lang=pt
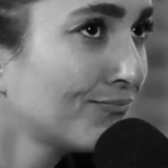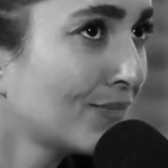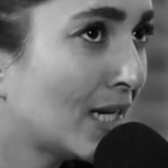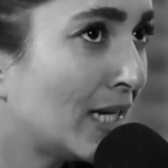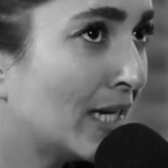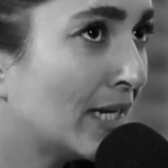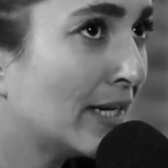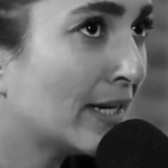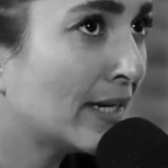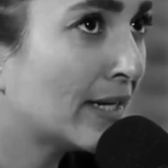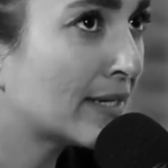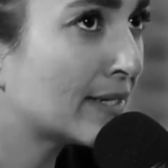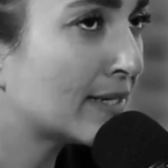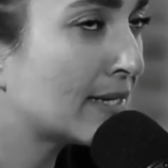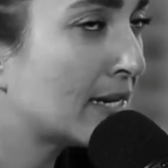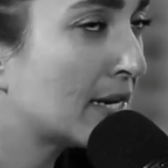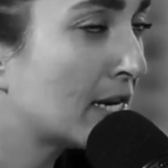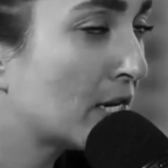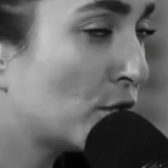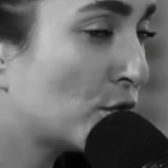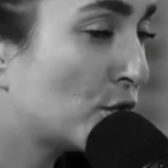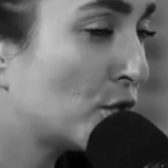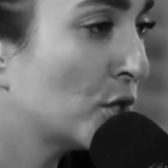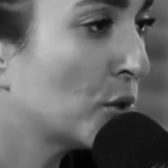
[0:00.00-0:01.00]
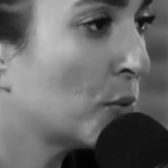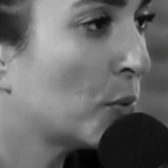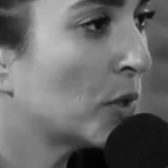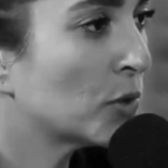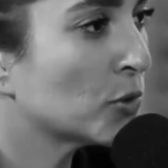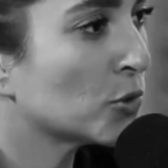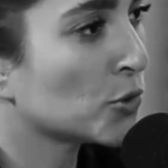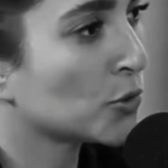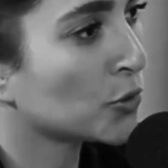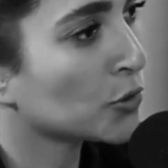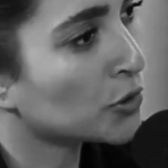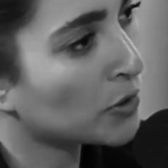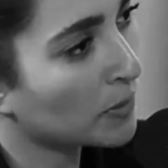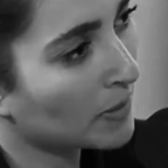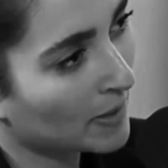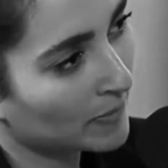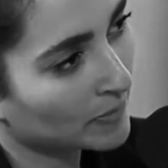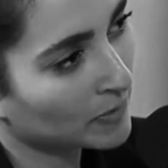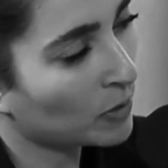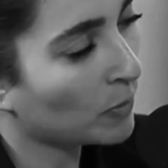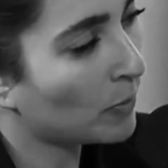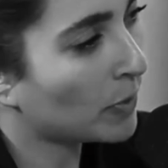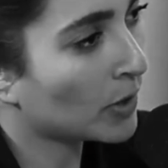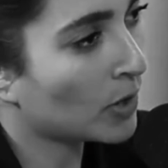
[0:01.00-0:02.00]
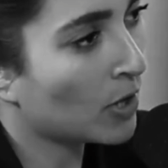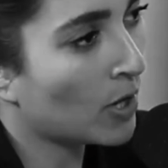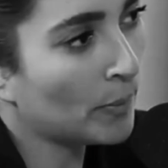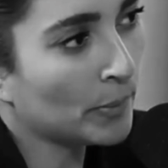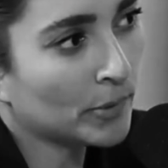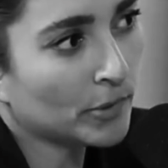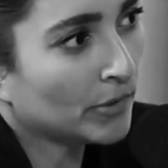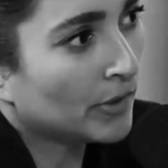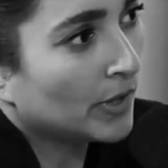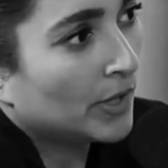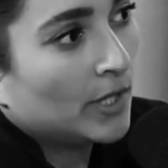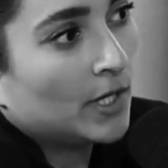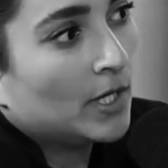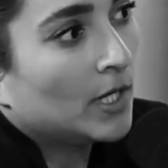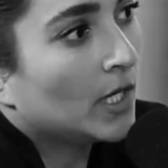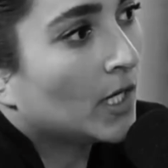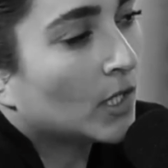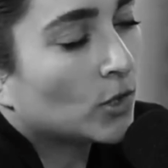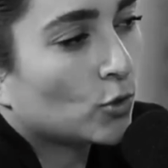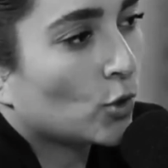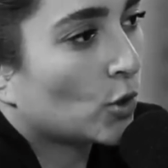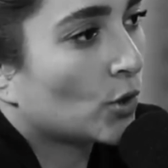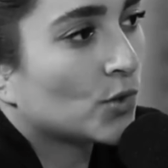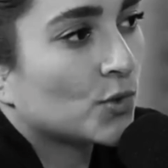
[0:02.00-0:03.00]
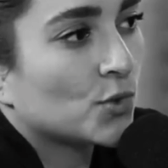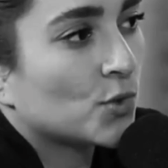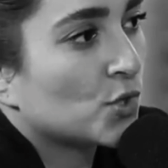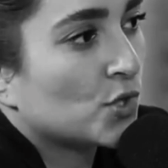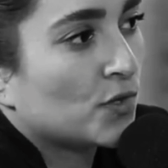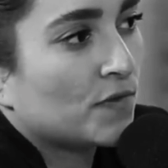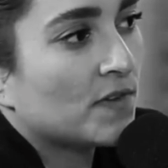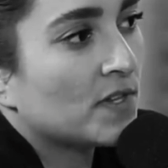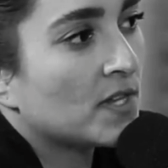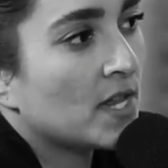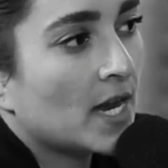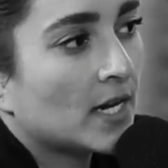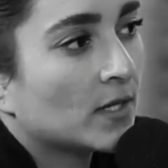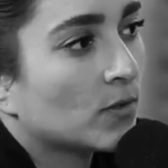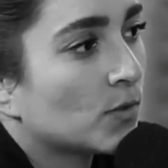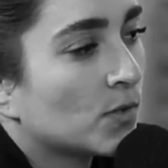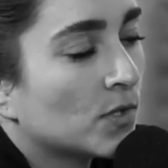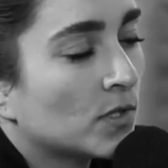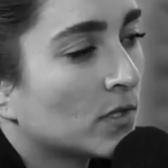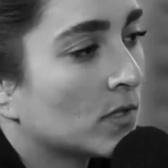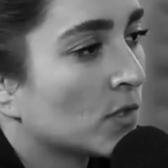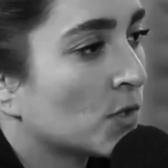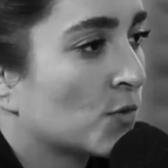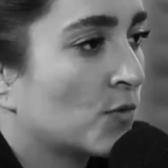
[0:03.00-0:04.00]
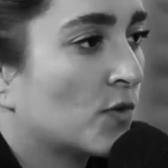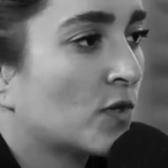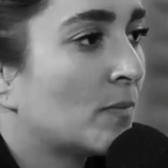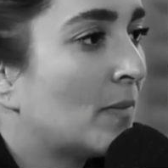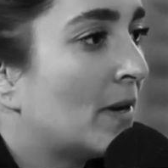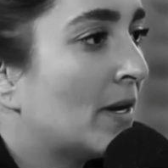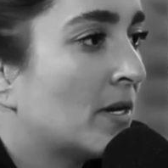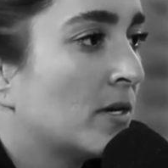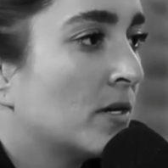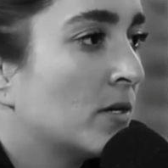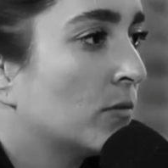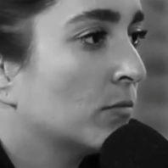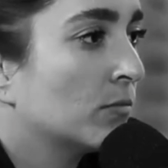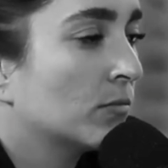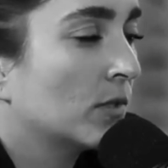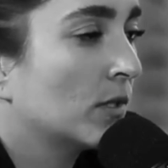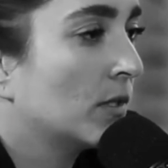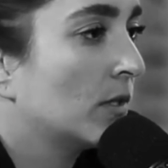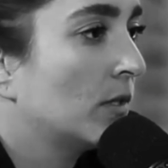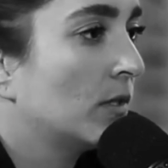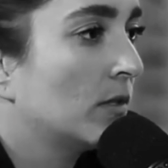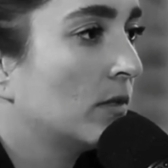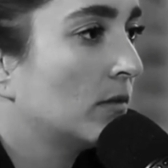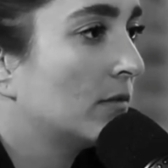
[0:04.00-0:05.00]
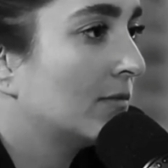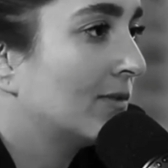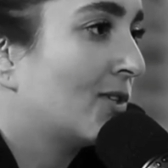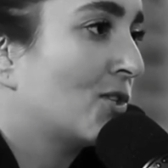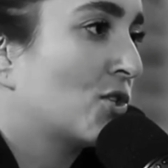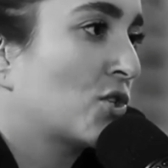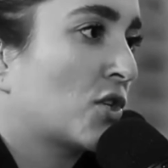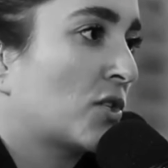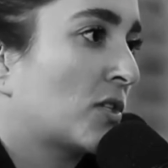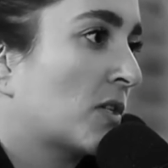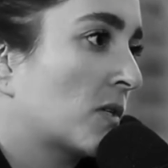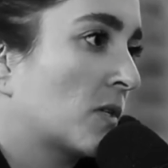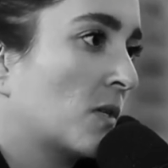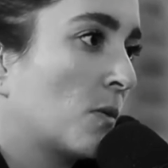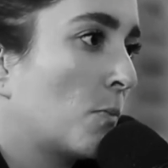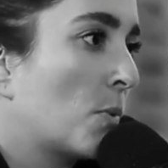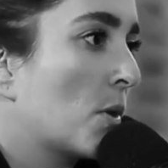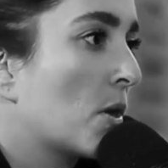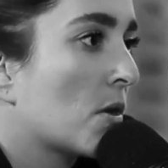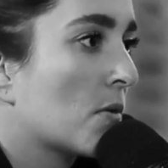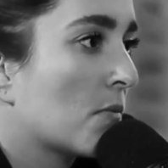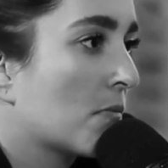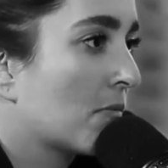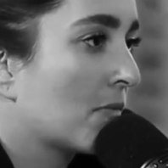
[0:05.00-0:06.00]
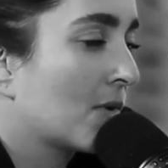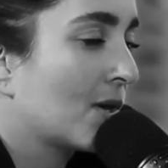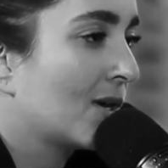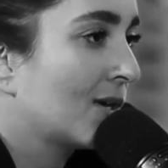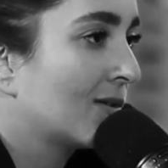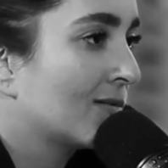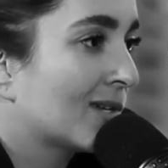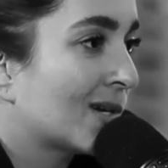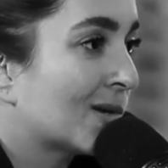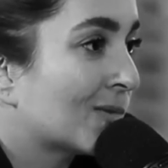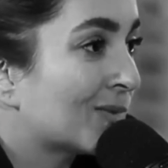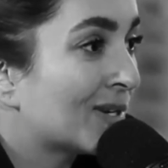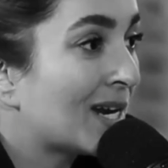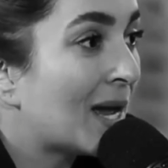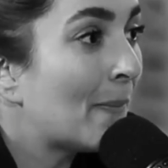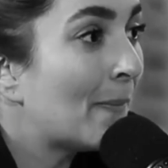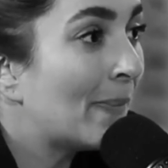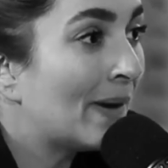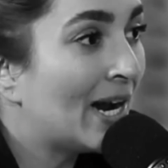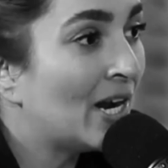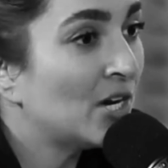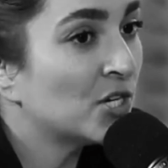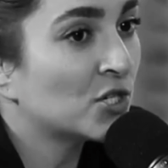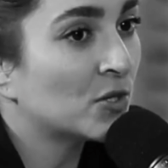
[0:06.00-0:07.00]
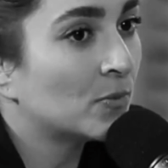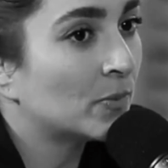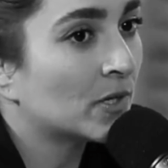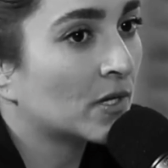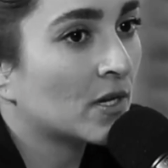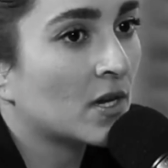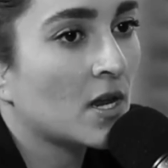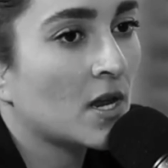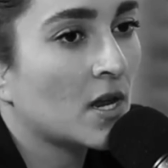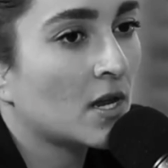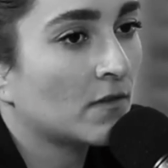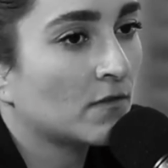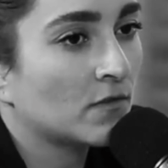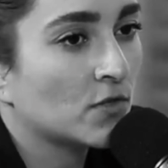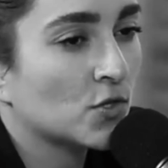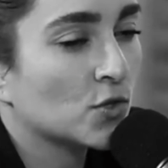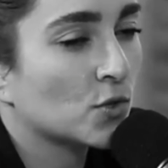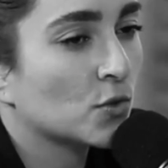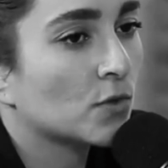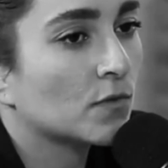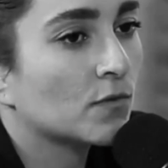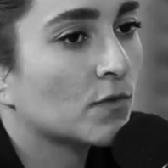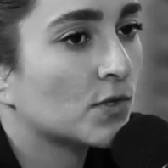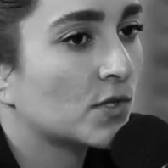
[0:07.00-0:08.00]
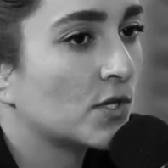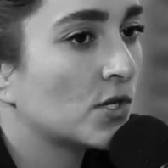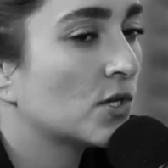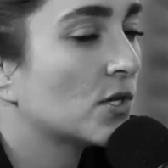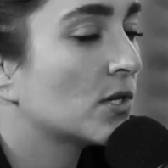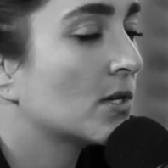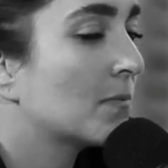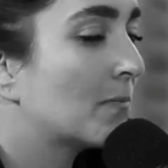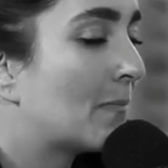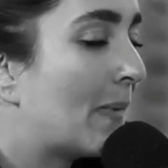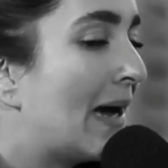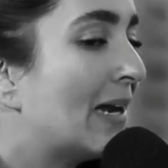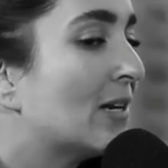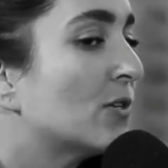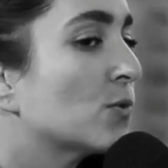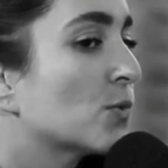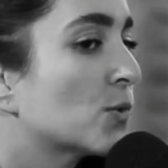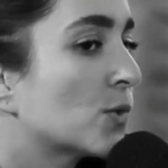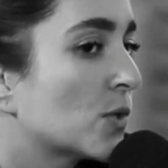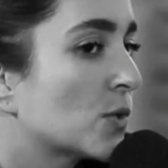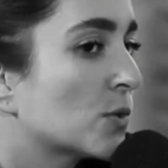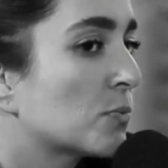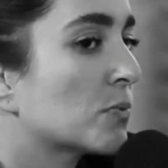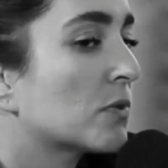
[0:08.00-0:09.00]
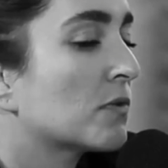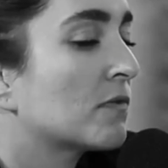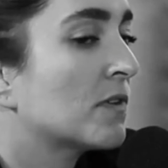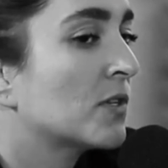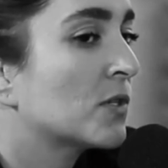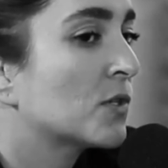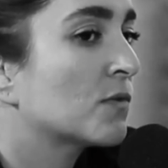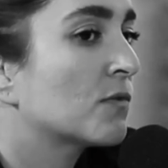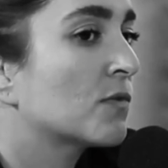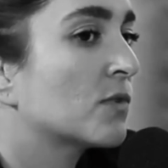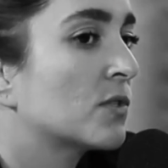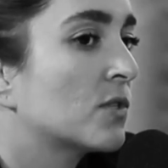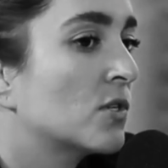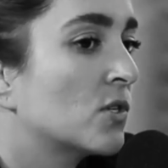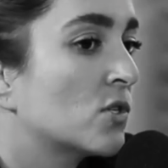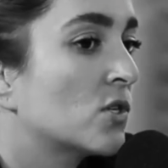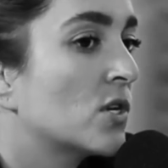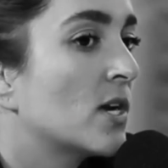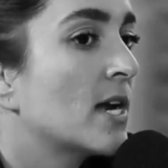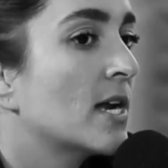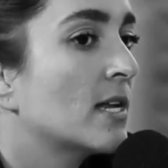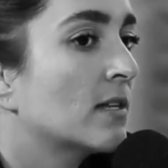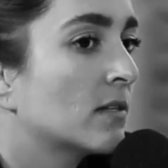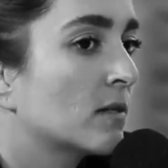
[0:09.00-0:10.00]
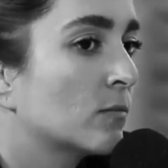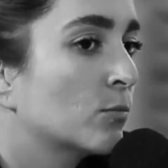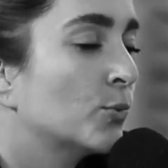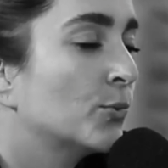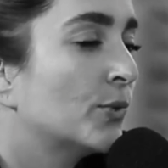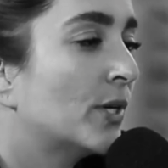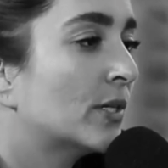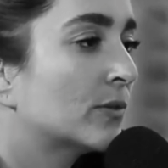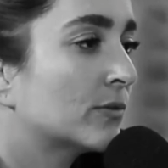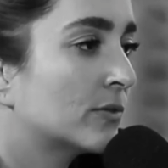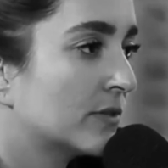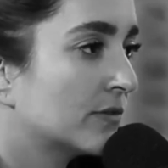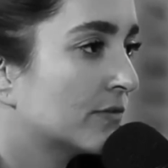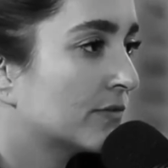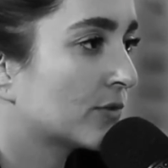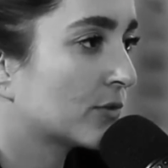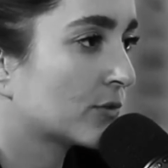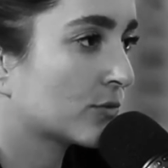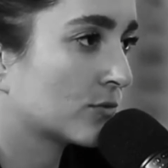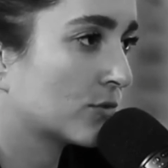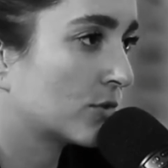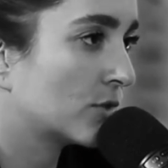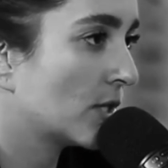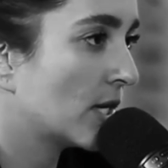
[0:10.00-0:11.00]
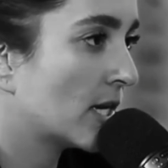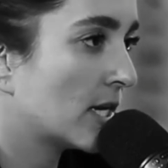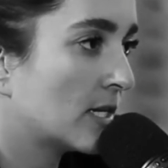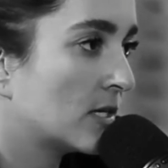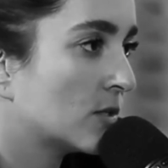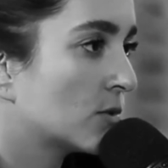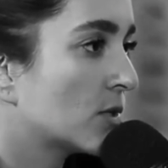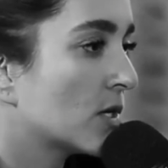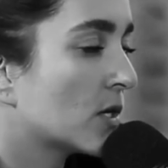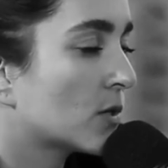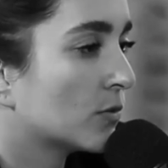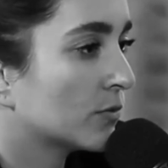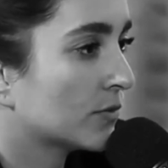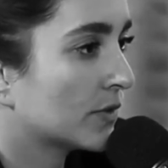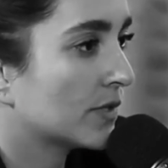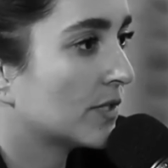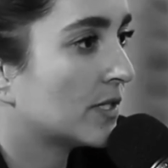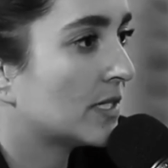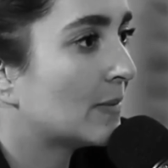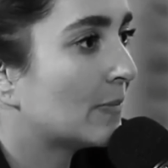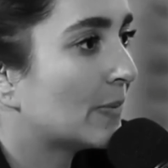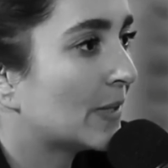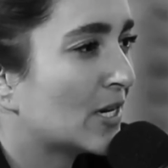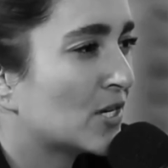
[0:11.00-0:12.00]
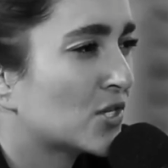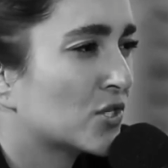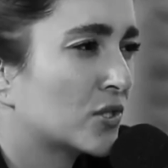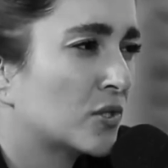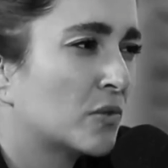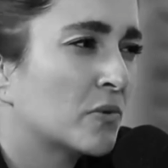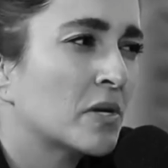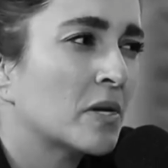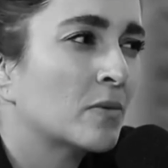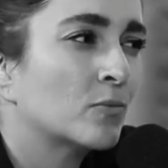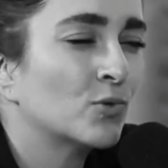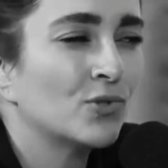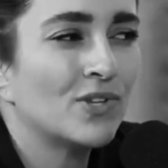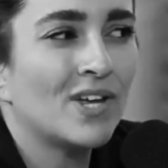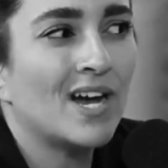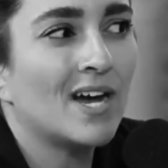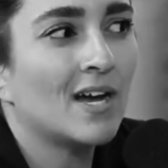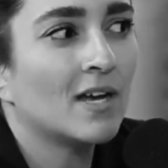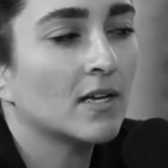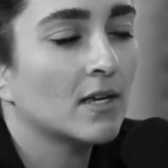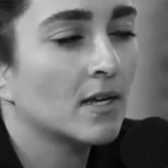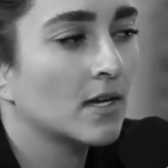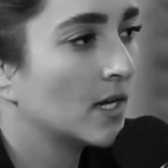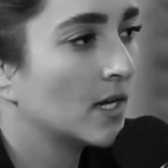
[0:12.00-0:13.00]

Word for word: é, seria extinguido o juro sobre capital próprio e todos os dividendos se transformariam em JCP. Então, na prática, para quem é investidor, você, em parte dos seus proventos, você já é tributado na fonte. Era é isso que ia acontecer na prática, não ia mudar.